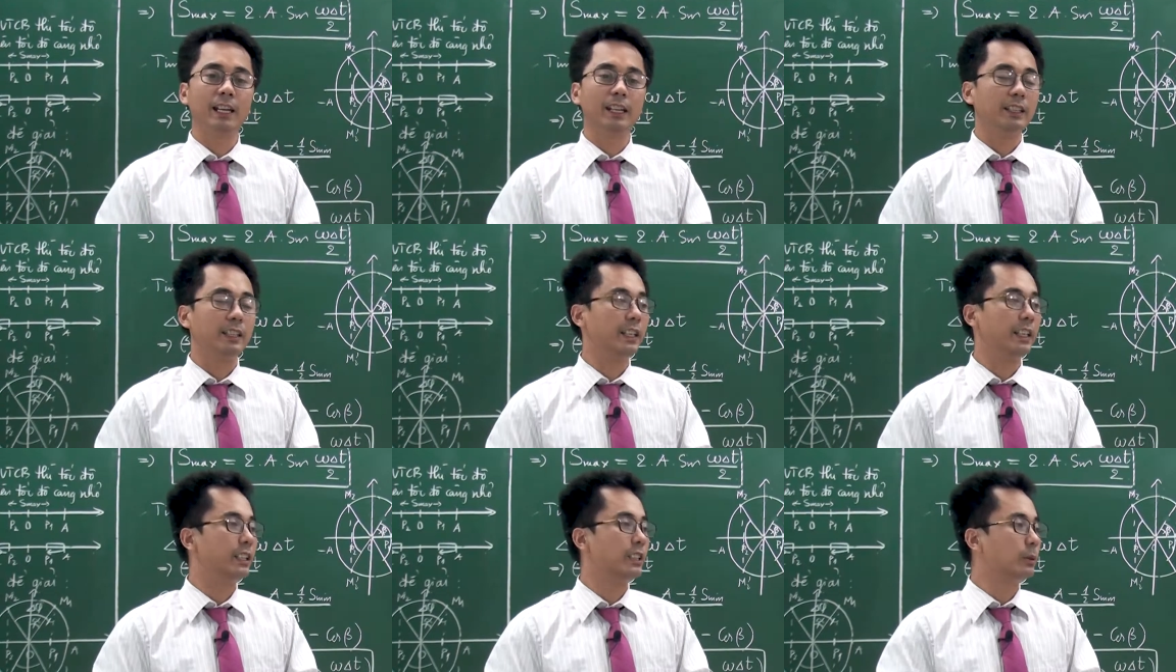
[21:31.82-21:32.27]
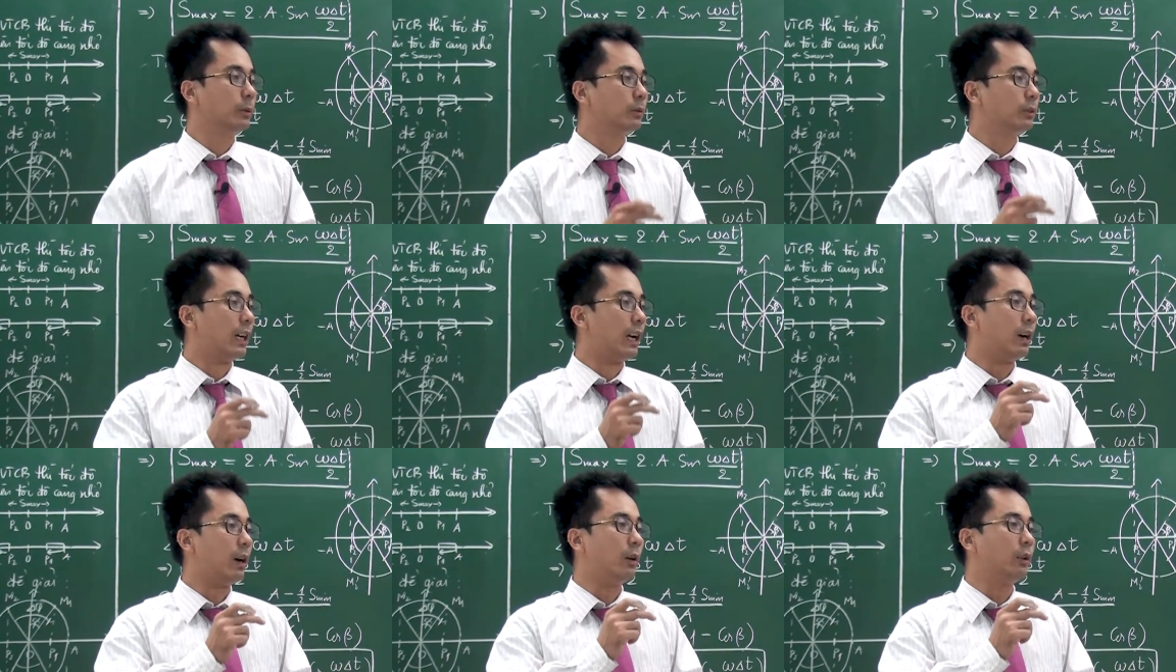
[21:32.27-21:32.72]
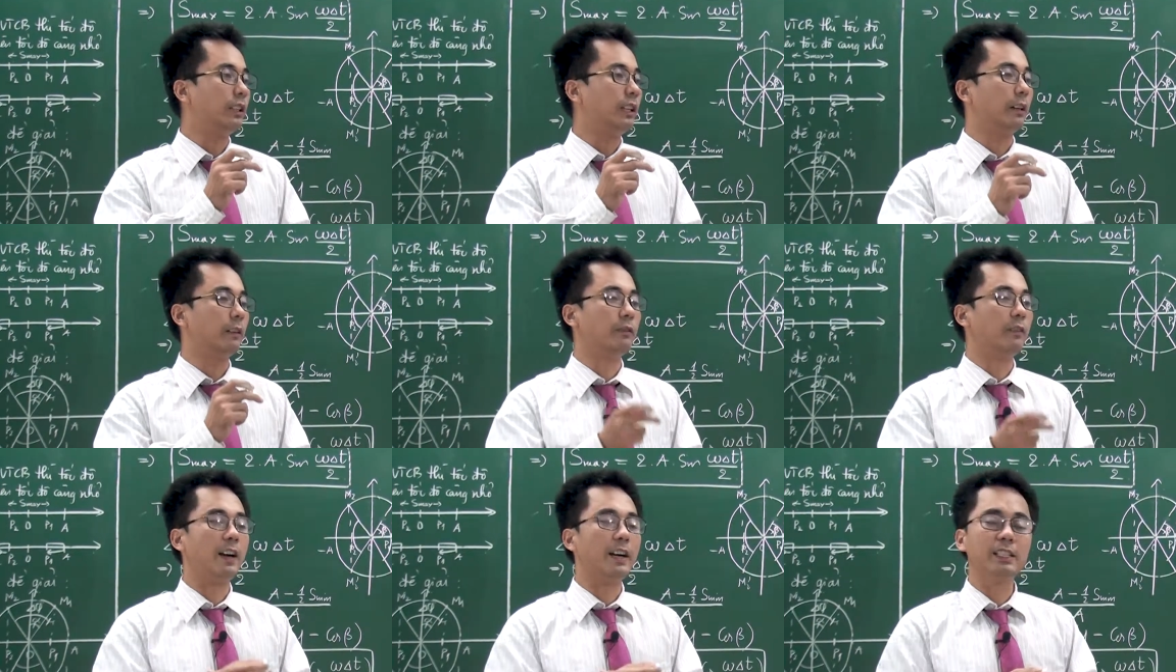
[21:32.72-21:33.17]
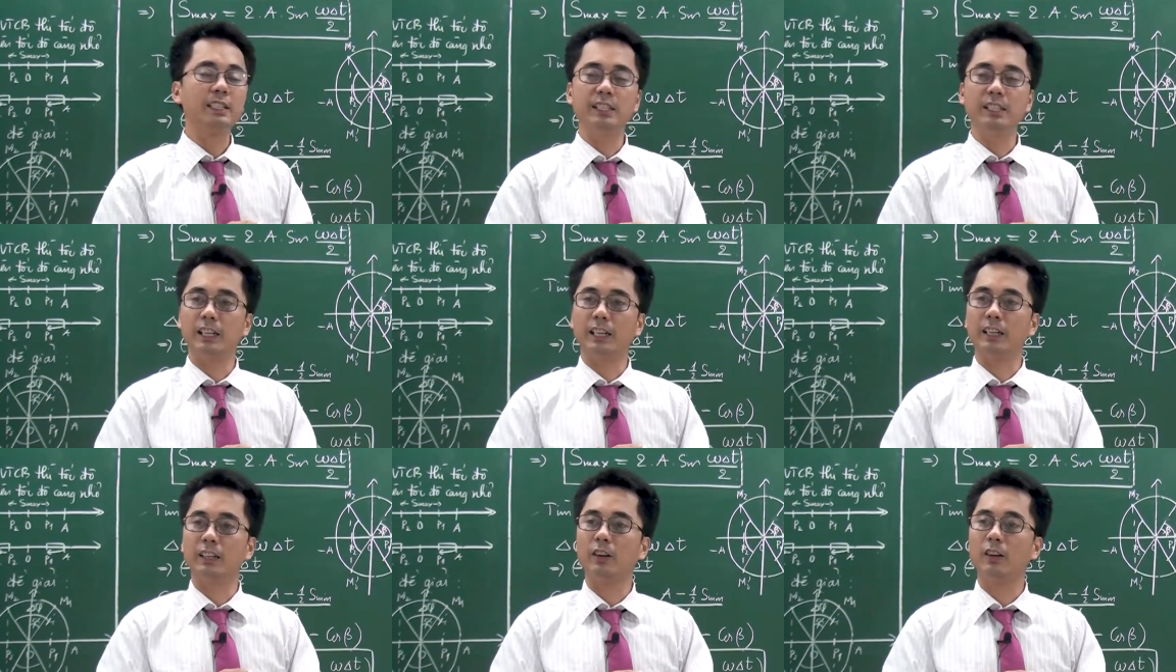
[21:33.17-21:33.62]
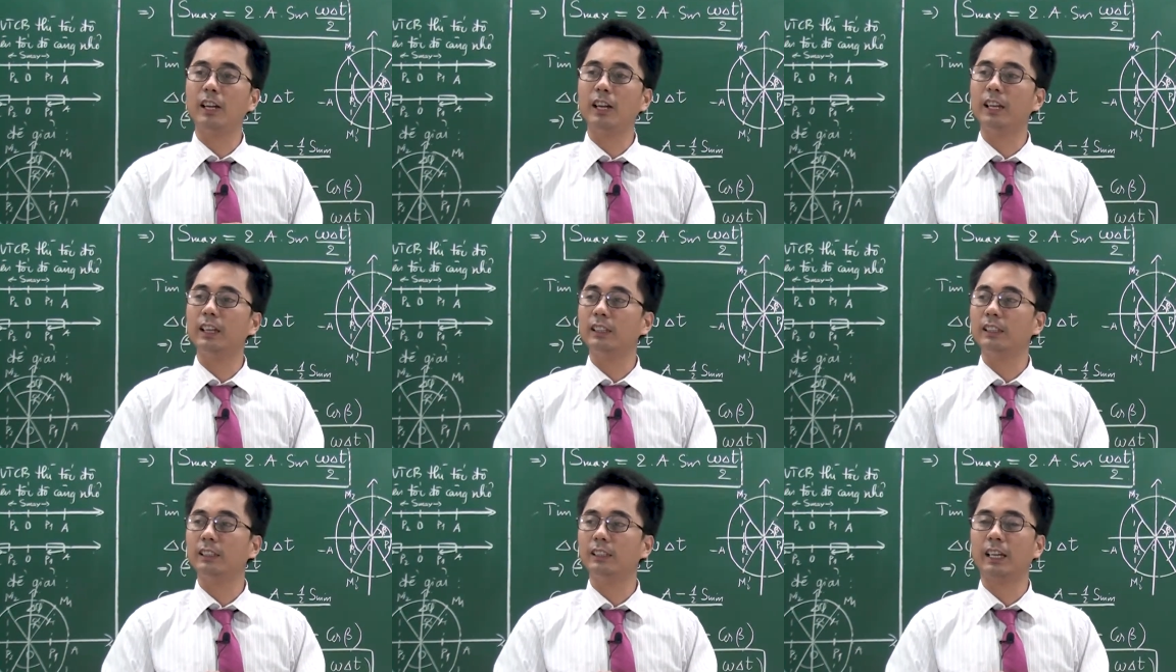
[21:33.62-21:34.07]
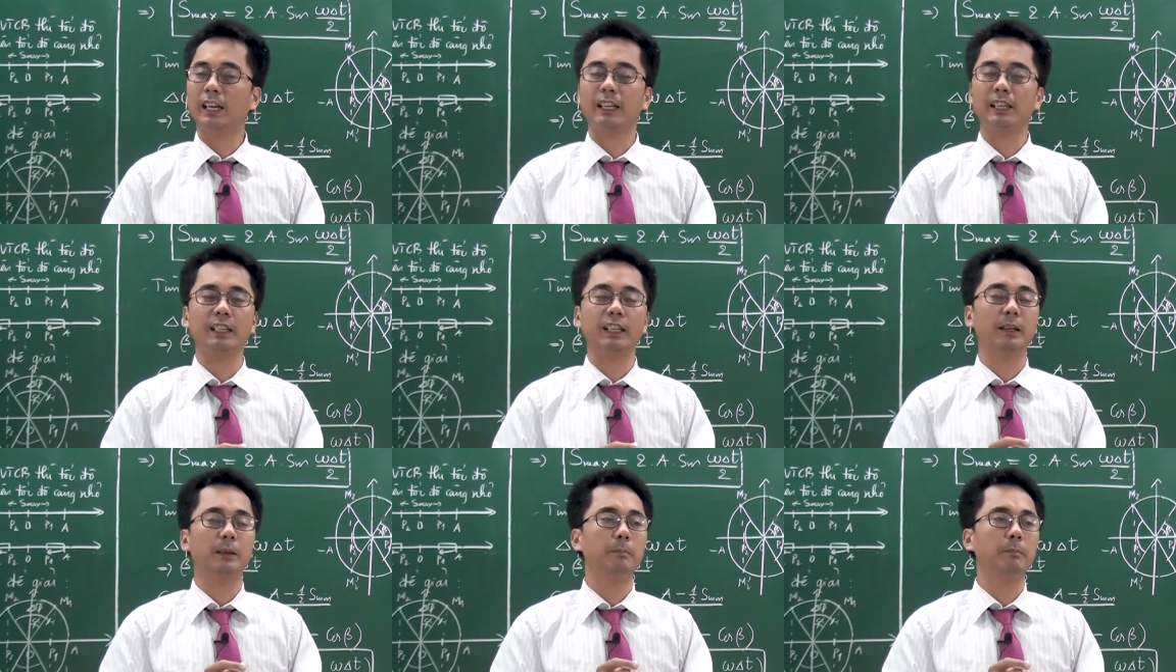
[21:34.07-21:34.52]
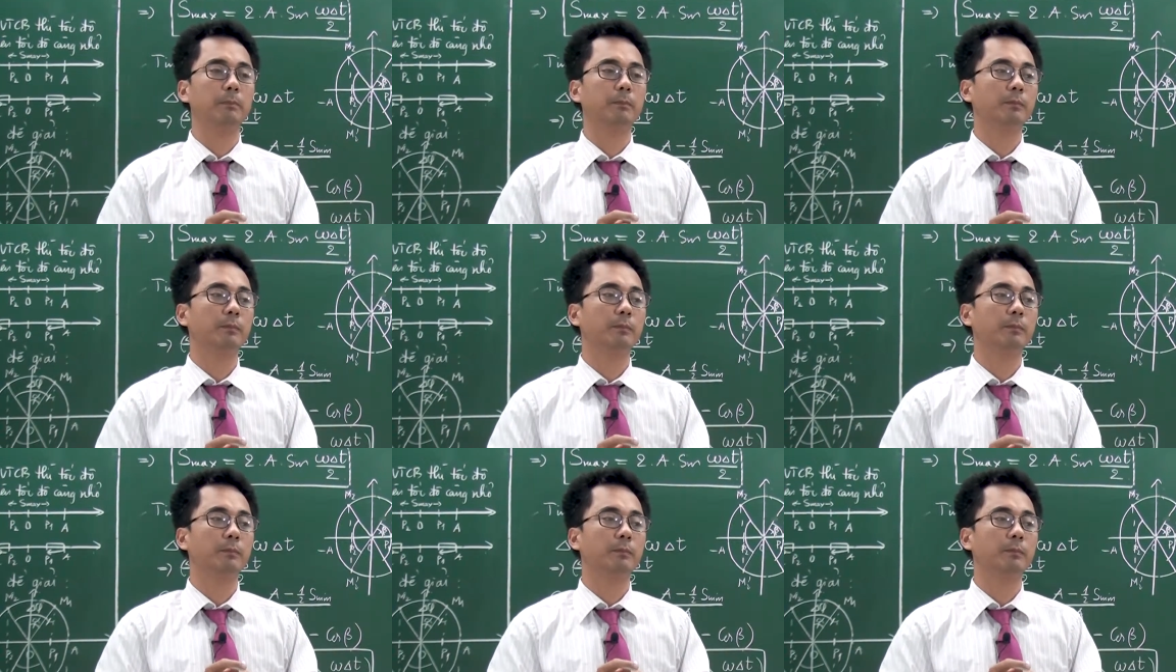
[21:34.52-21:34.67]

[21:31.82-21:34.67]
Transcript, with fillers: thì chúng ta có thể phát triển nó lên thành cái